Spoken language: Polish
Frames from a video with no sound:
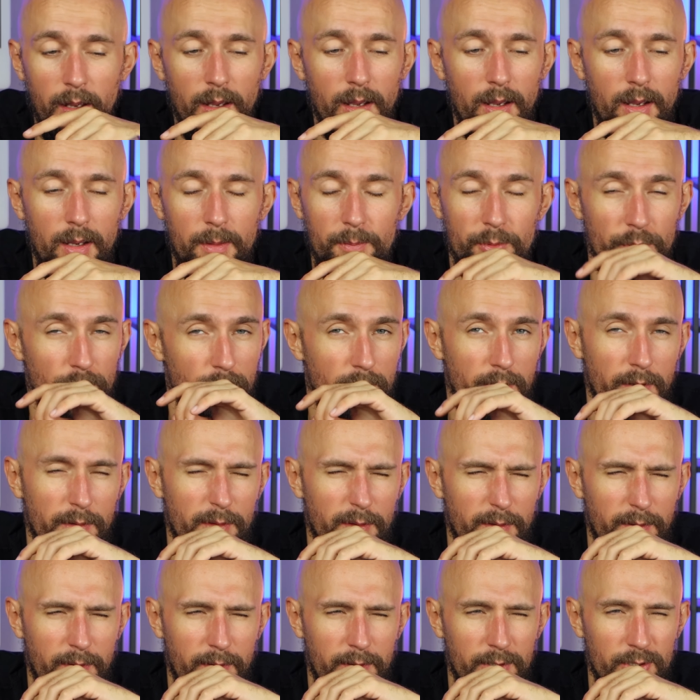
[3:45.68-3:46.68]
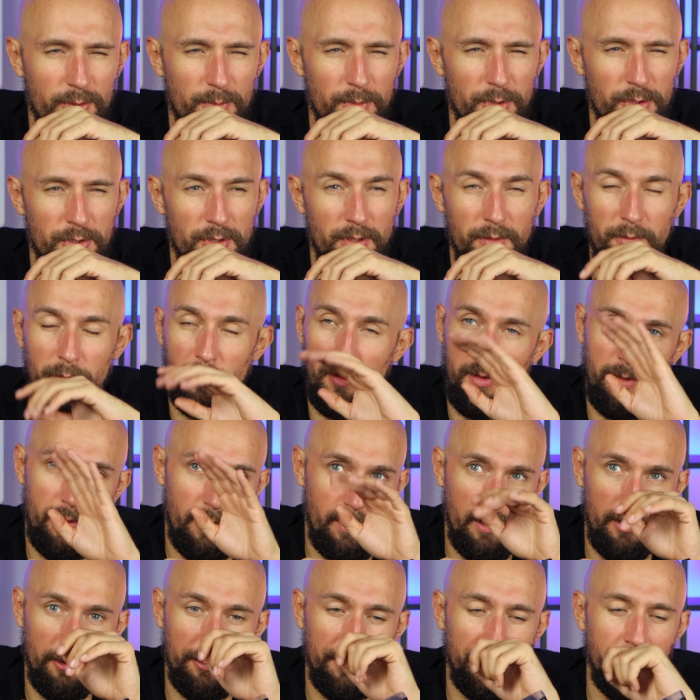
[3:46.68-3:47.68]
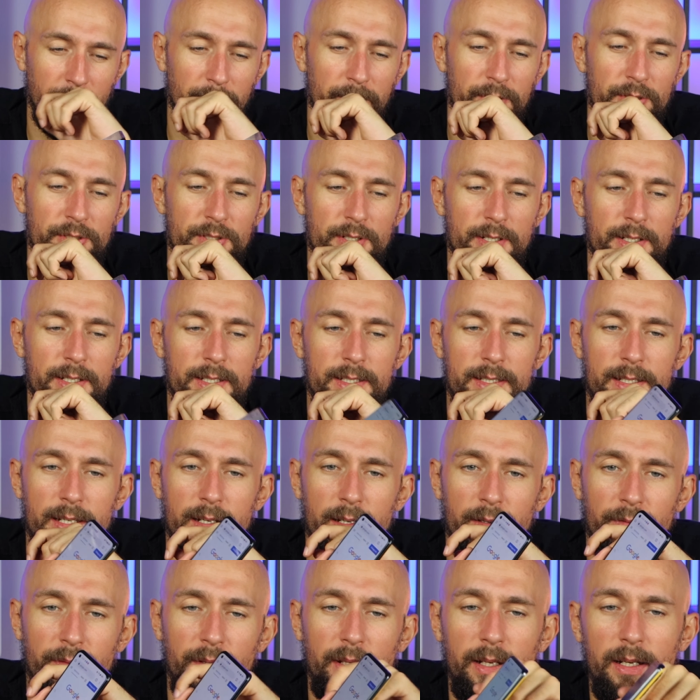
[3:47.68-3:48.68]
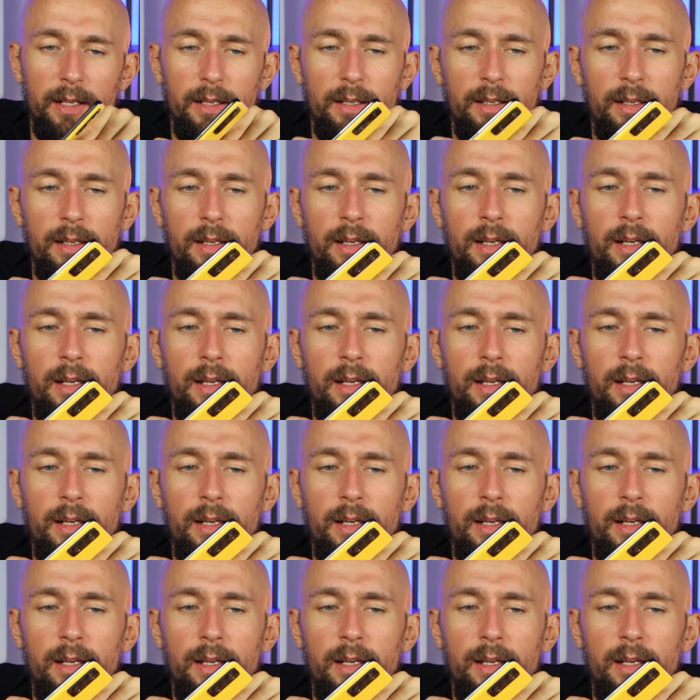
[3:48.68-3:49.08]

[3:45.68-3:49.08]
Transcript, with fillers: A przy okazji jest śmieszna funkcja, ale o niej będzie za chwilę.